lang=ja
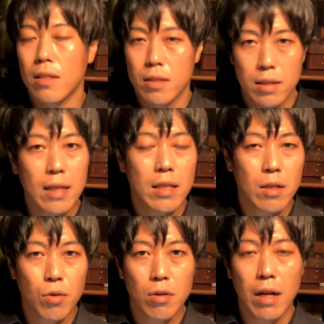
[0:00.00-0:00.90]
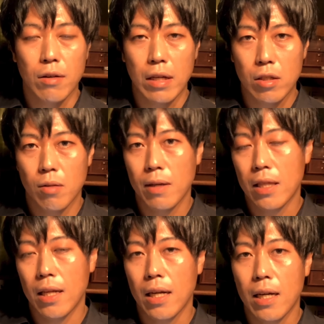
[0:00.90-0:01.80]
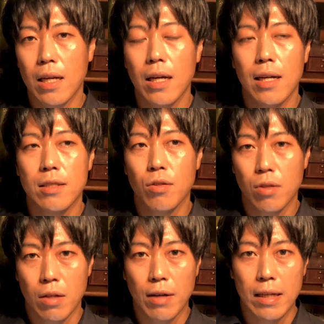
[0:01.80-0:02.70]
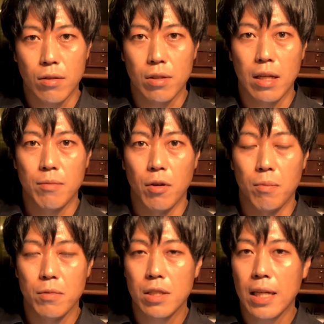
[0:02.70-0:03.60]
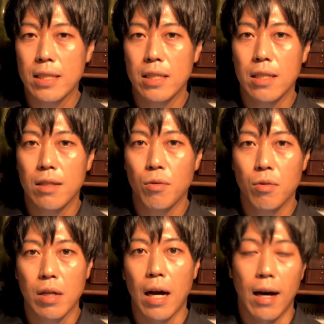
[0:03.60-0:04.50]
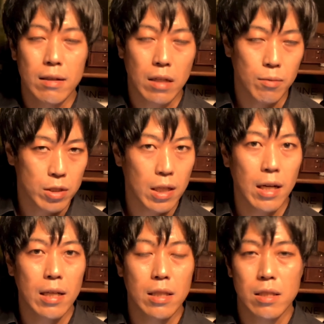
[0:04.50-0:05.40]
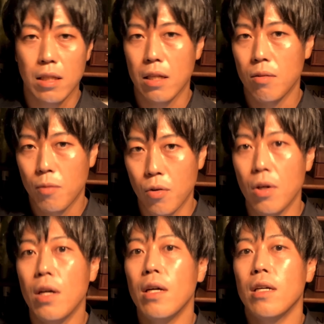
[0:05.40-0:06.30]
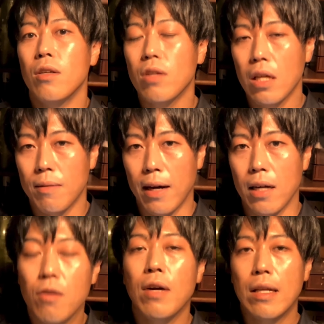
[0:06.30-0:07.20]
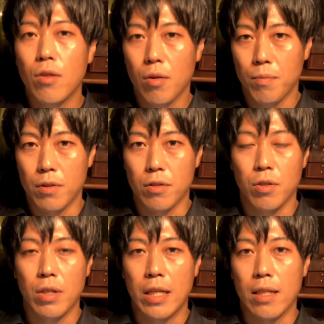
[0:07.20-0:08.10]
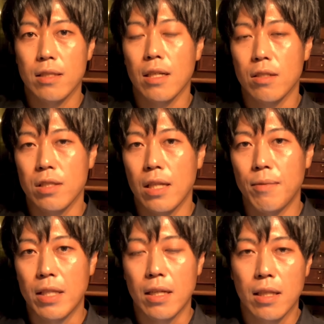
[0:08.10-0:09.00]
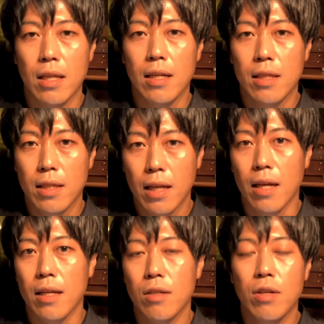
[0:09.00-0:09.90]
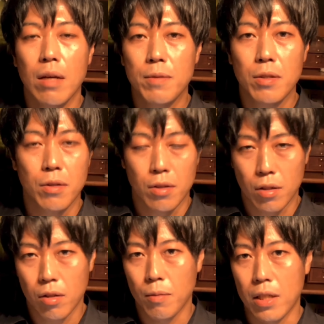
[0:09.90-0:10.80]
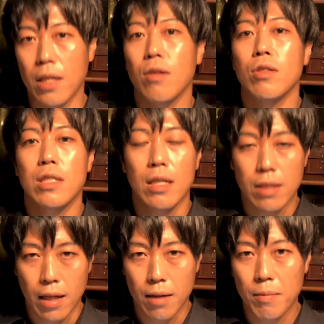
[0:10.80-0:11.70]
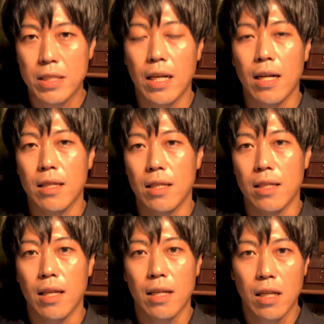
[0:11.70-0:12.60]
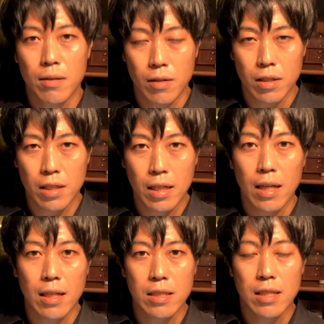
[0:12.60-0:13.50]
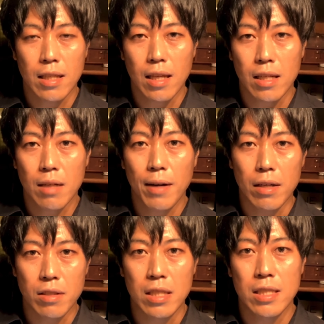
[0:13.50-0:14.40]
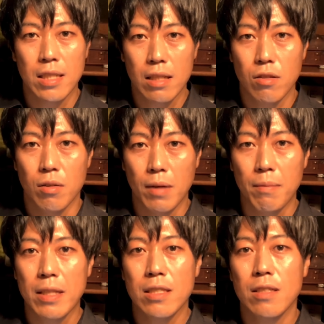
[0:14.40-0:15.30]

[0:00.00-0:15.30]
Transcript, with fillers: 最近コロナの影響もあってなかなか外でワイン飲んだりも難しいところがあるかもしれないんですけれどもよければワインドロップの商品チェックしてみていただいて、いろんなエピソードとともにご自宅で召し上がっていただけるきっかけにしていただければ嬉しいなと思います。